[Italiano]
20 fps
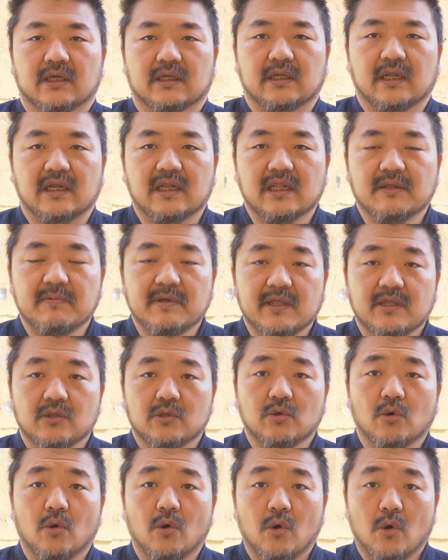
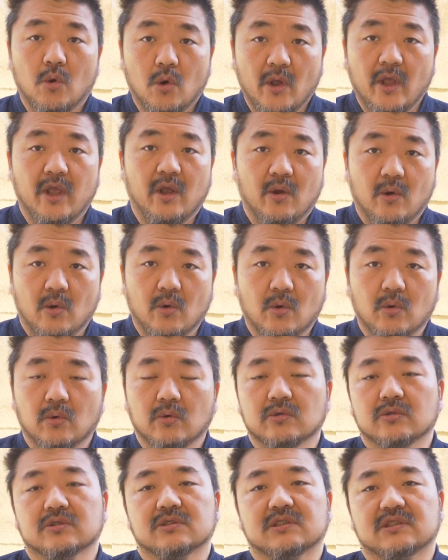l'allenamento e
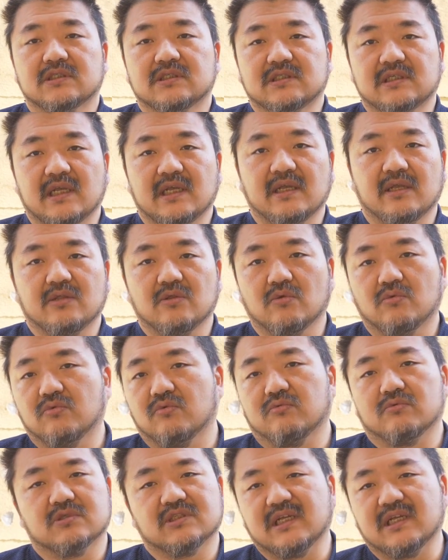o se non,